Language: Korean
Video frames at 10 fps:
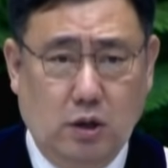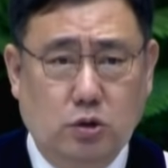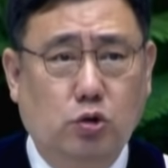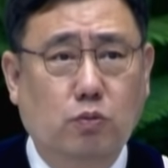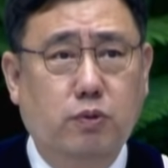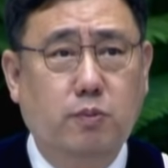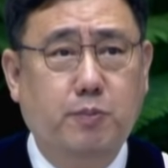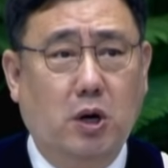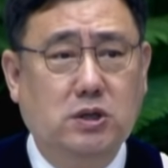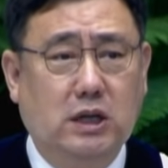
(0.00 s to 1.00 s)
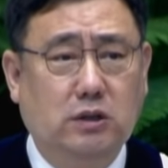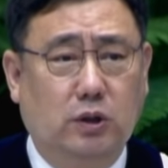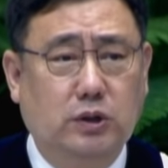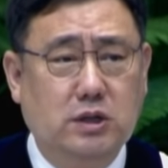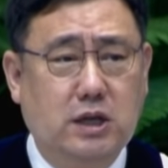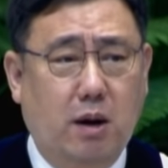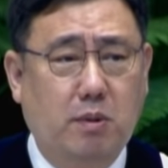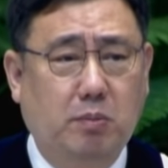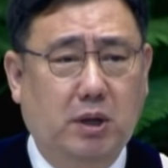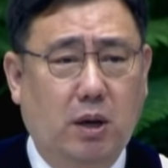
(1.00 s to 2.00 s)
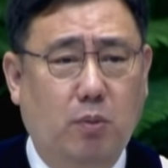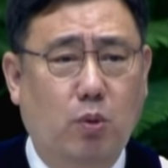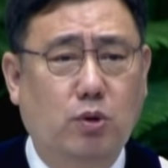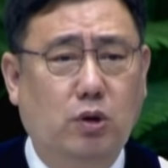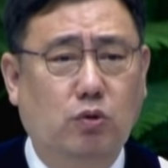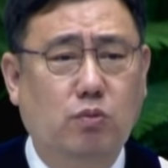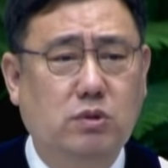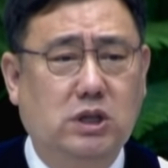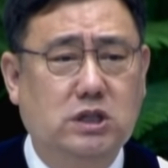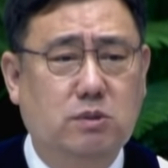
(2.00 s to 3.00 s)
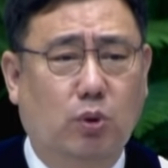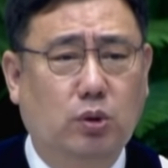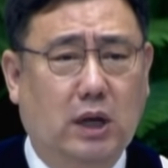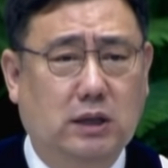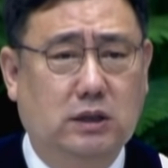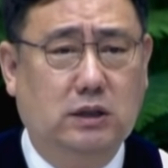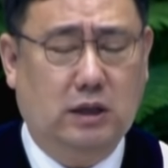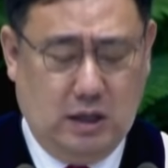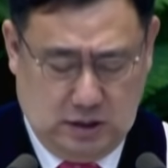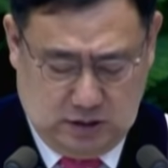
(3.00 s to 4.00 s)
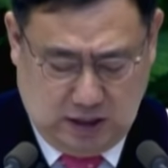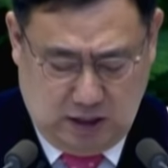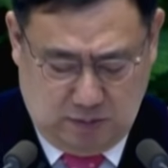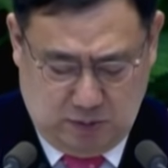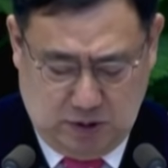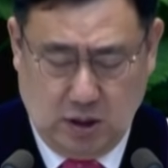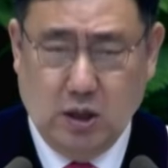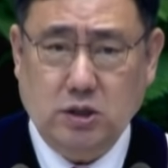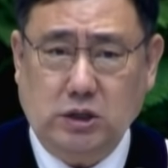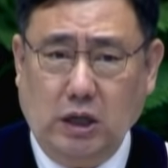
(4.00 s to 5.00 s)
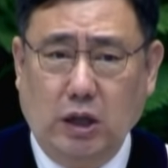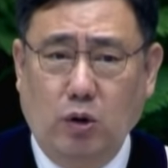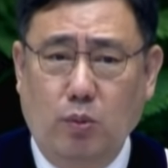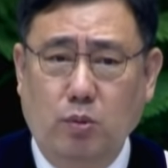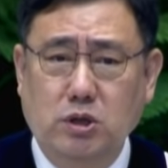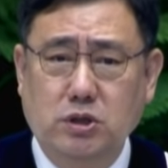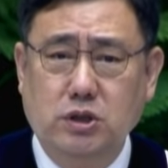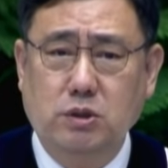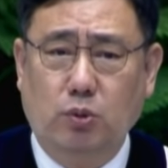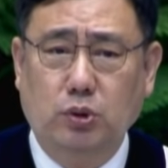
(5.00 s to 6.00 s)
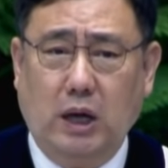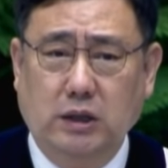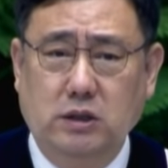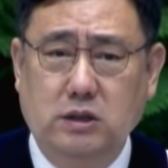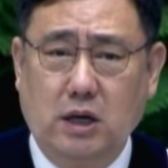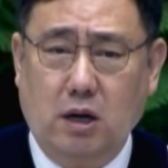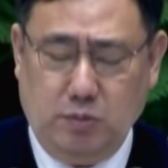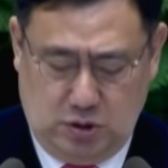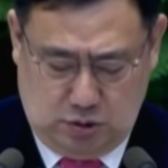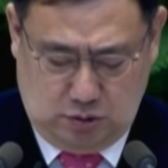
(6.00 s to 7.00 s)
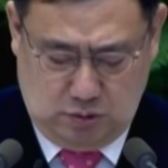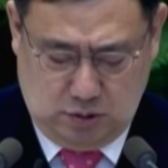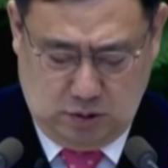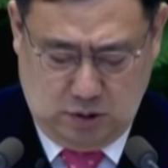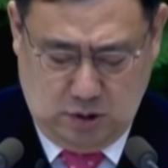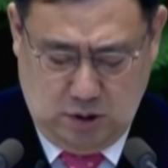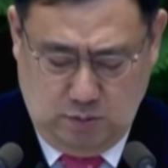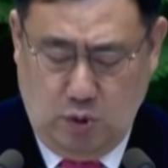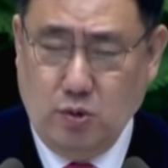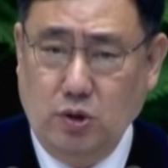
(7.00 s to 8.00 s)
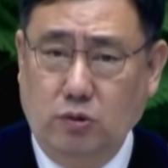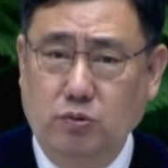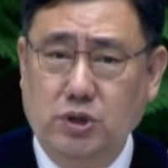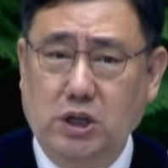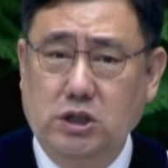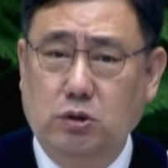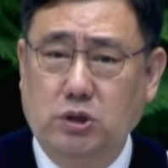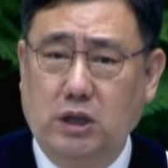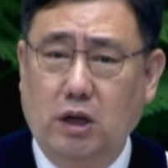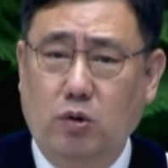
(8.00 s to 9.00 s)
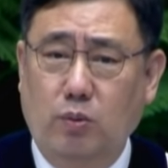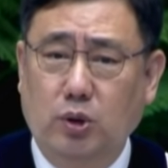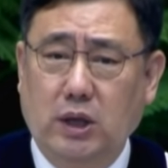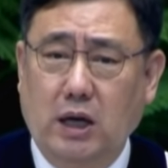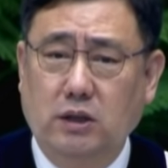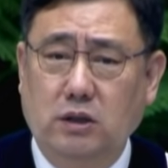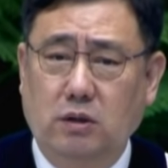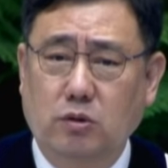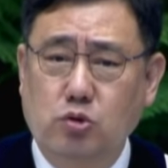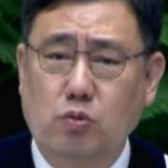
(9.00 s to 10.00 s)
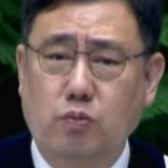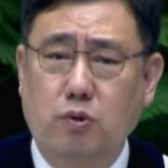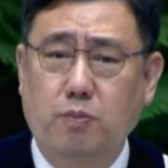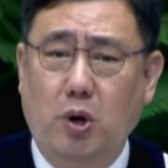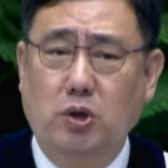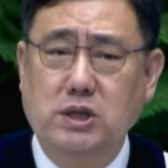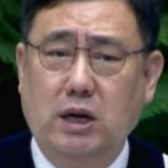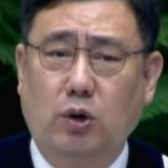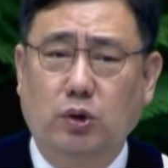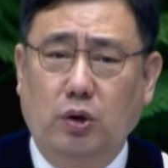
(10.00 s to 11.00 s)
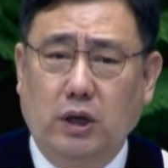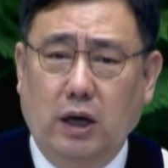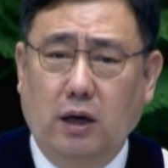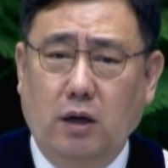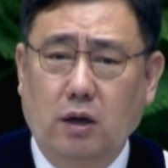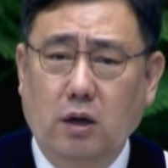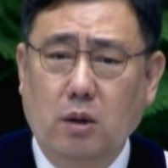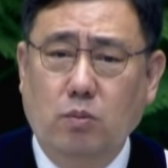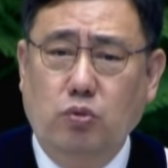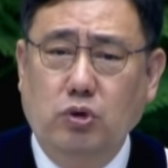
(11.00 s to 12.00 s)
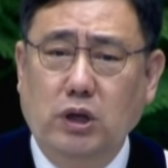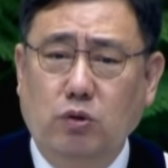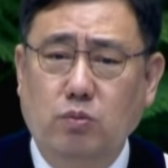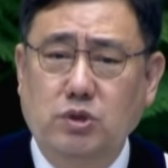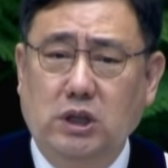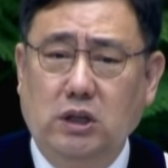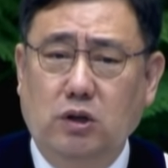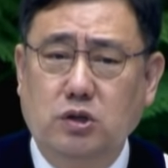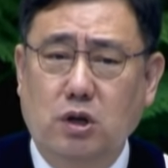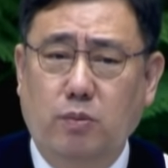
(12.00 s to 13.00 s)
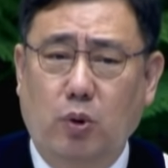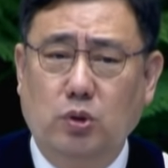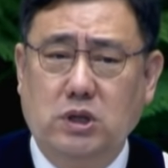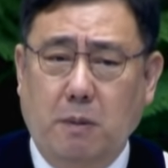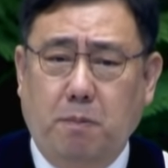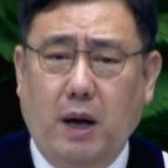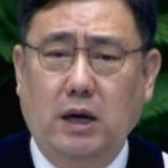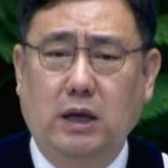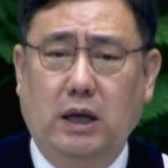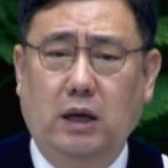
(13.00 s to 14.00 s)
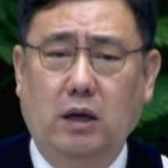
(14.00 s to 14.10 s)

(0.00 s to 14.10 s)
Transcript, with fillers: 중풍병자는 어떤 사람입니까? 몸을 움직이지 못하는 사람입니다. 제대로 몸을 쓰지 못하는 사람이죠. 몸을 움직이지도 제대로 못하는 중풍병자가 어떻게 물이 움직이는 것을 보고 재빨리